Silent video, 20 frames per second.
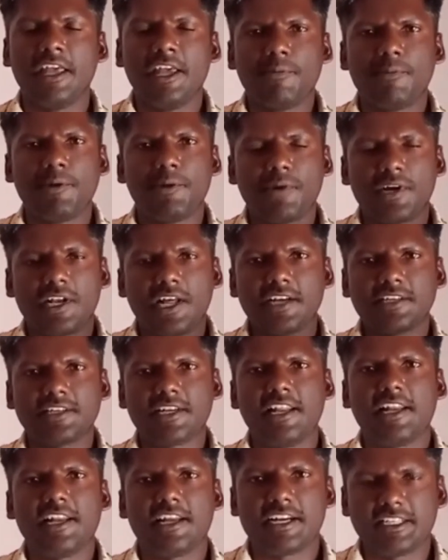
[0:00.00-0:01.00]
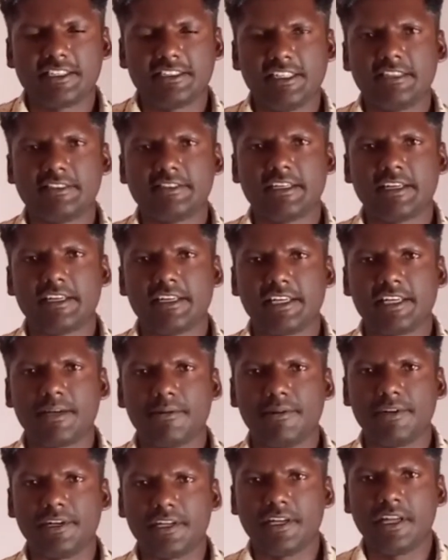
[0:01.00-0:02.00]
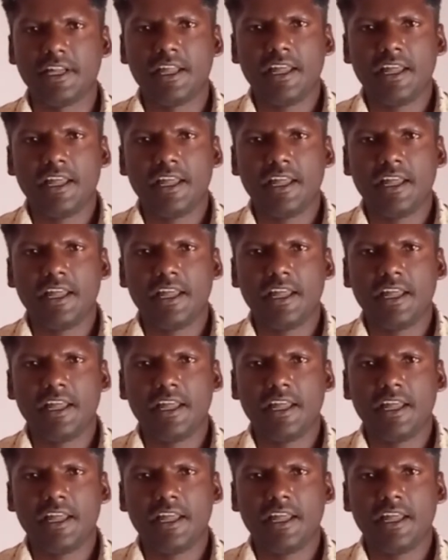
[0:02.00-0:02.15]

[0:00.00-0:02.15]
இப்படிப்பட்ட ஆட்களை எல்லாம் கட்சியில் சேர்க்குறீங்க அப்படின்னு